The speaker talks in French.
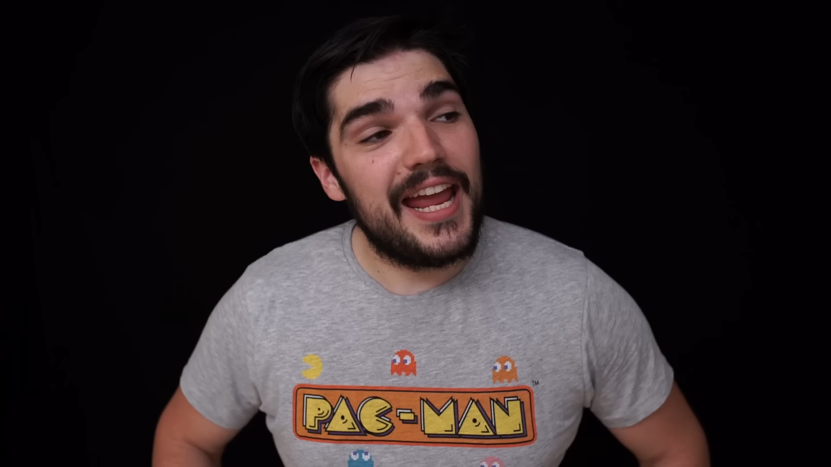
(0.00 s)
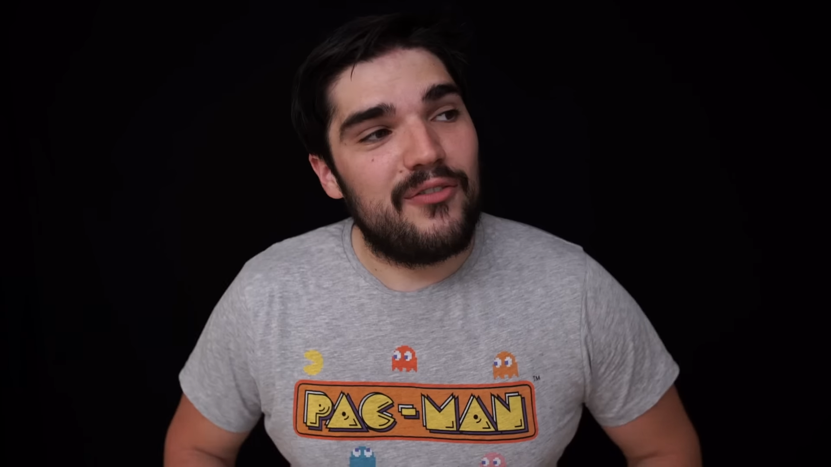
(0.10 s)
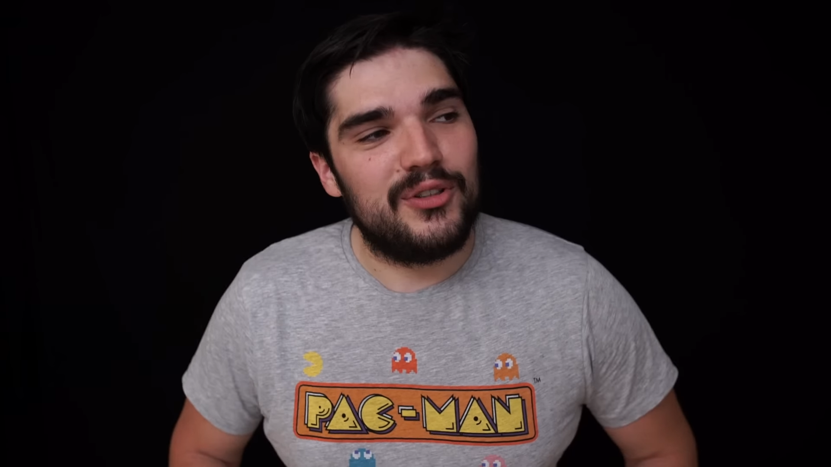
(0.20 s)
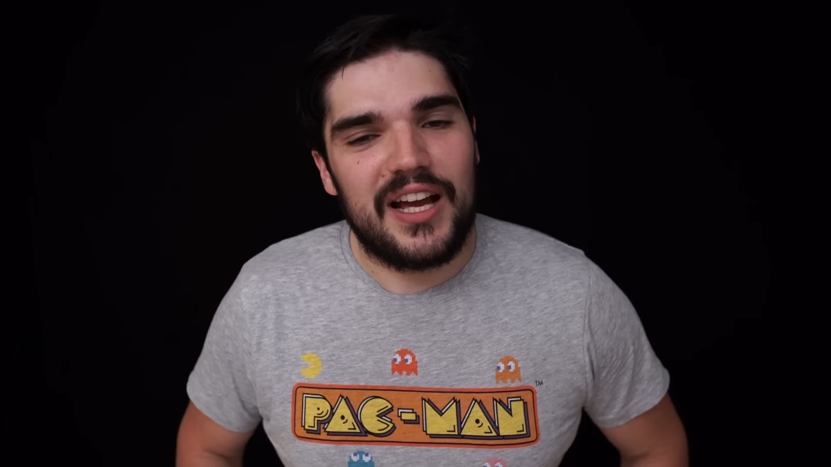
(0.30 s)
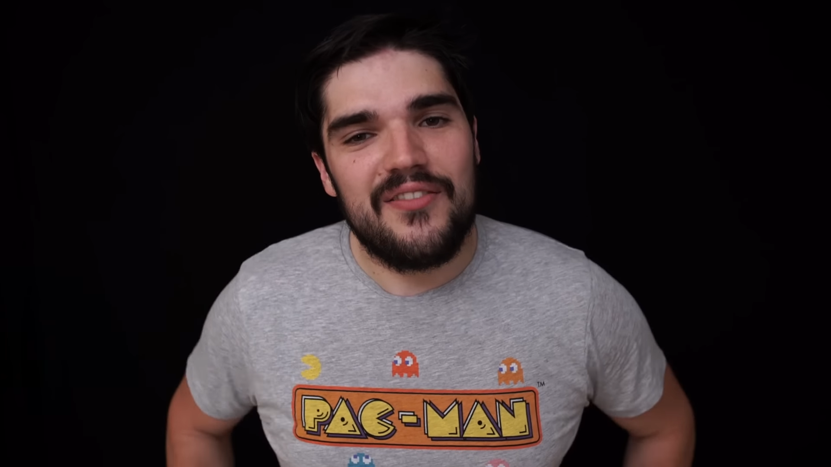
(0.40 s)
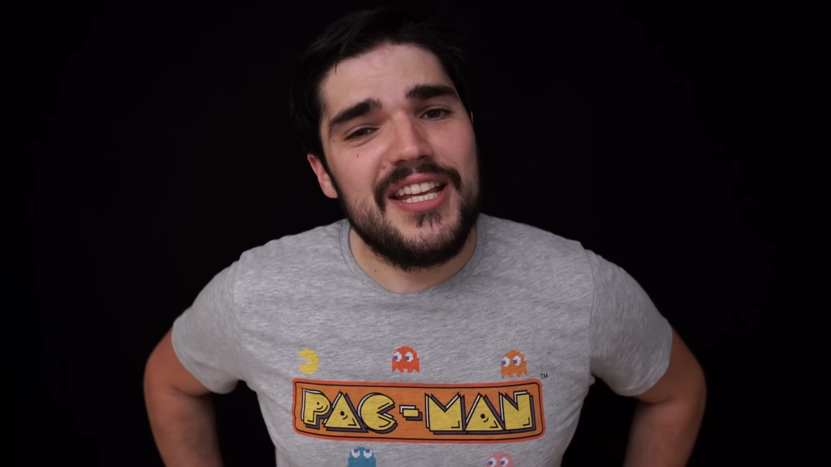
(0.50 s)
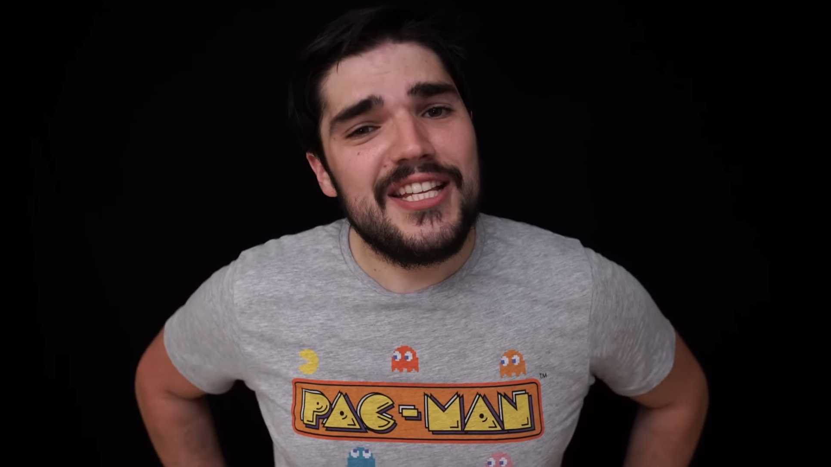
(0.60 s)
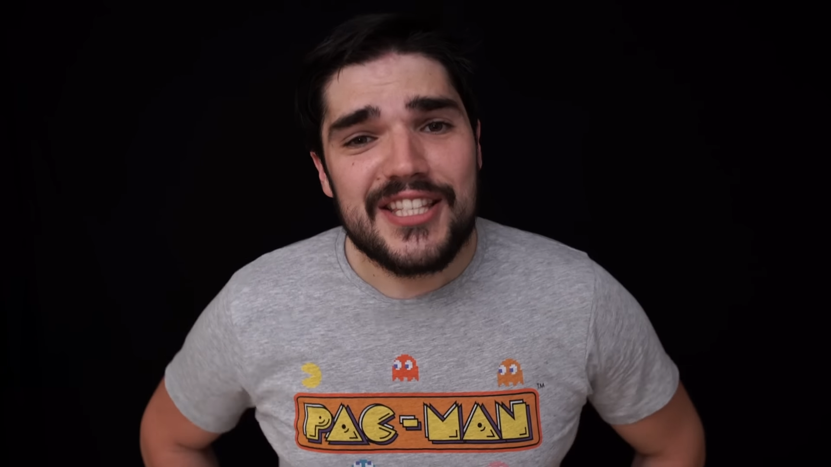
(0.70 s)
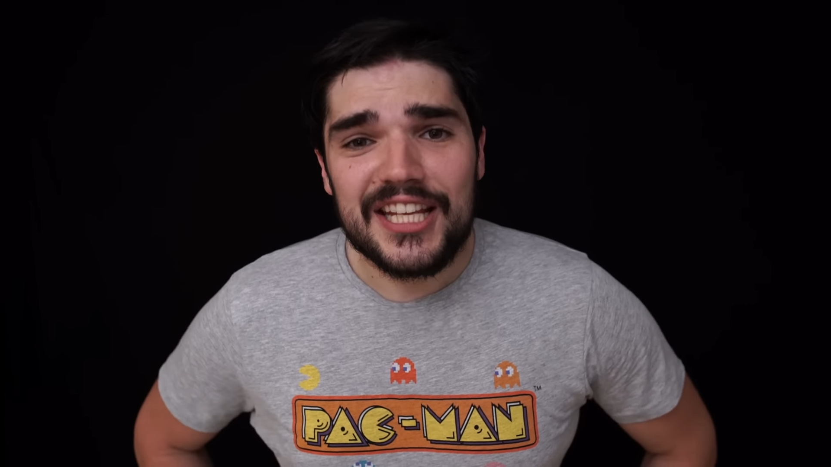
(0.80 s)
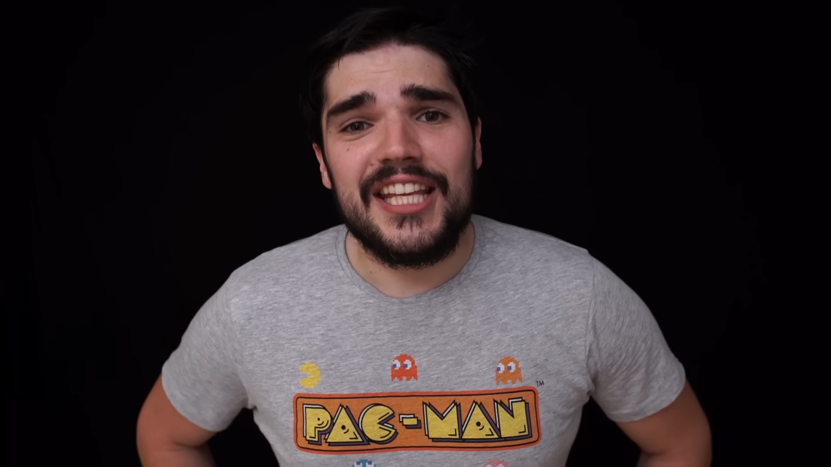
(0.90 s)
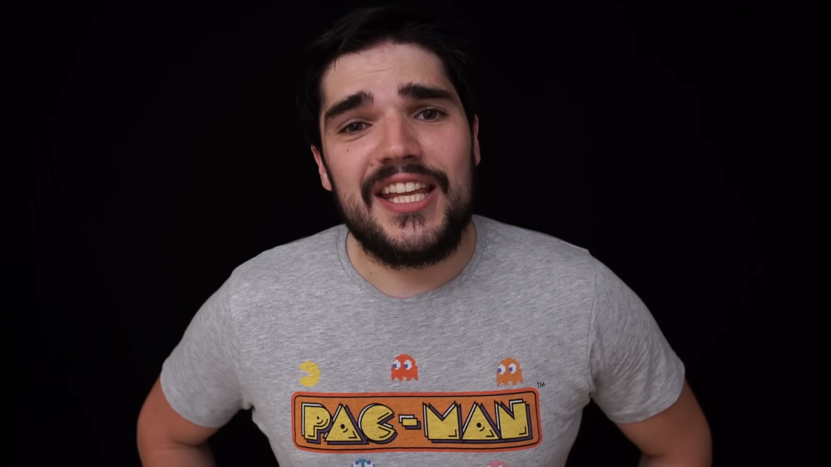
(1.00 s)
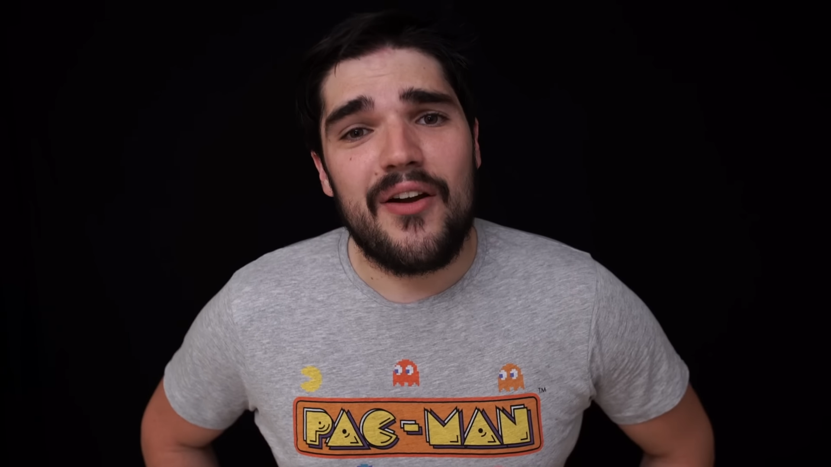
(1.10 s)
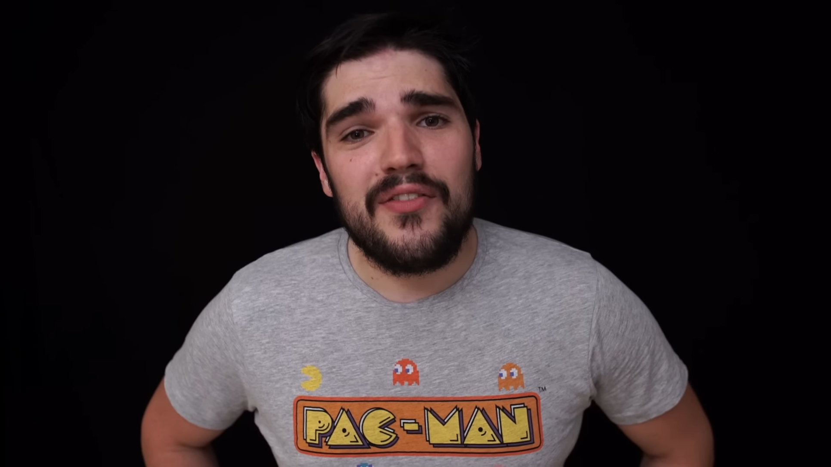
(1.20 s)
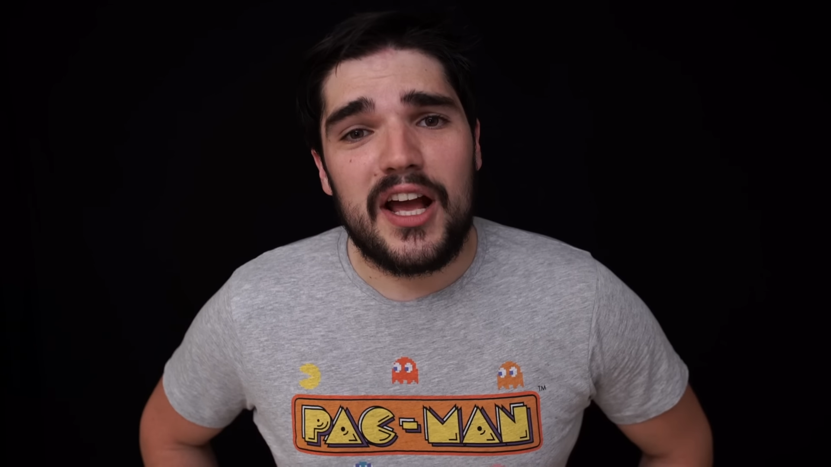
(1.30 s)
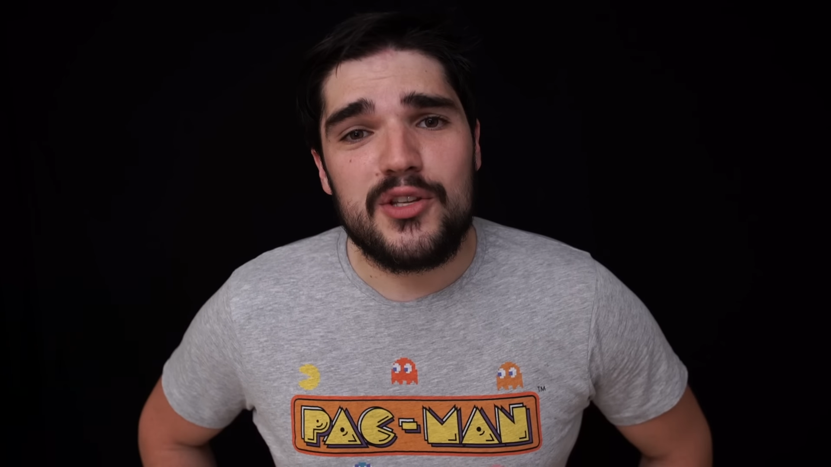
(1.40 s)
Et à votre avis, c'est qui qui
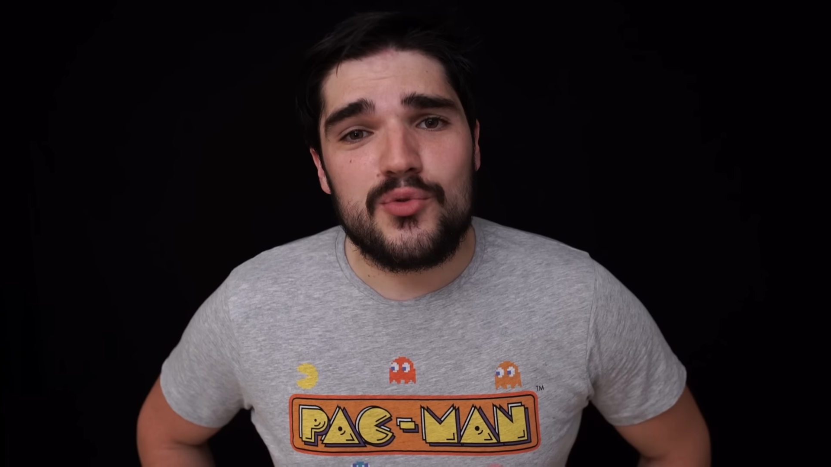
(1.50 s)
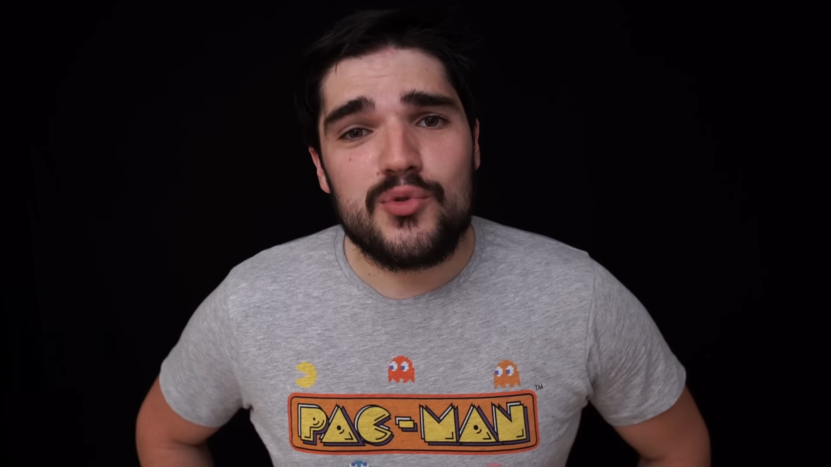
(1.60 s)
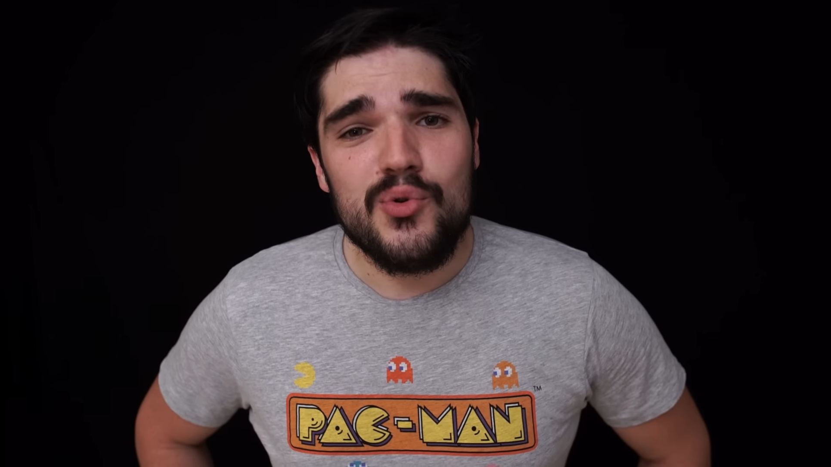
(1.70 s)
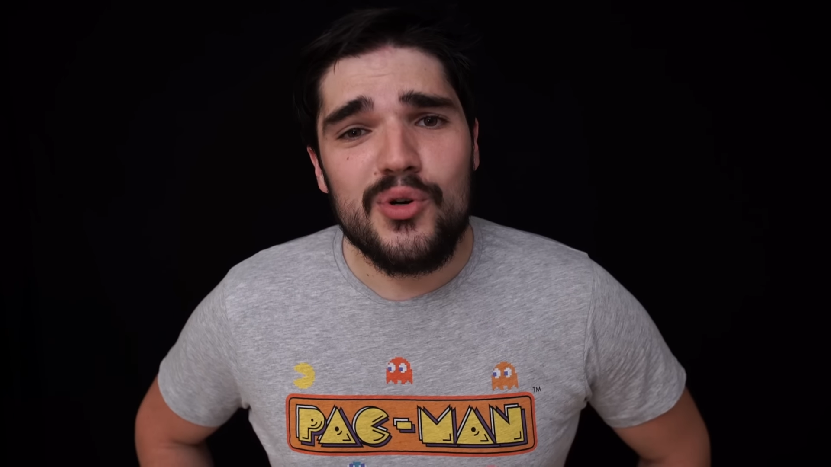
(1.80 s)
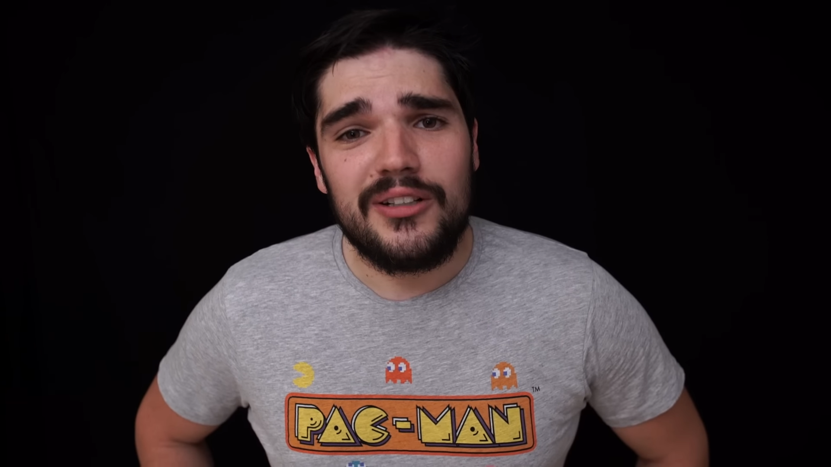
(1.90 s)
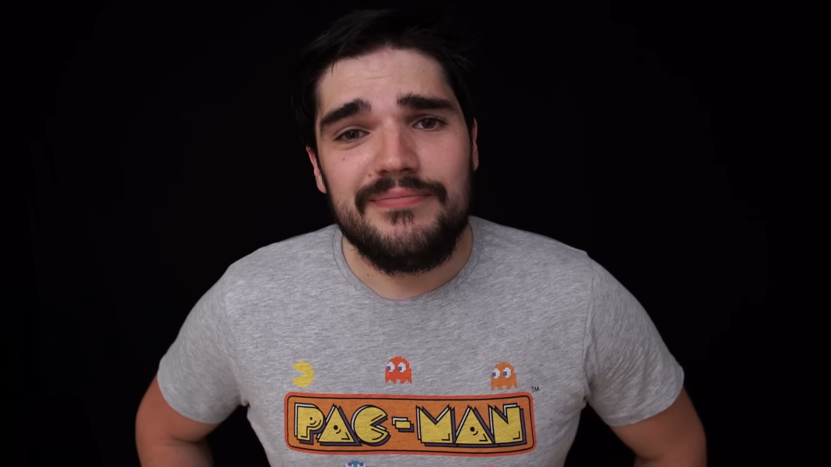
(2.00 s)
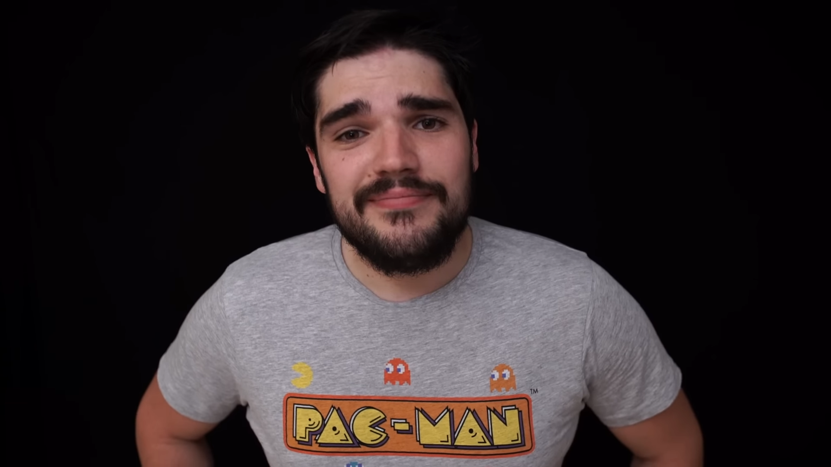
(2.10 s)
va venir à son secours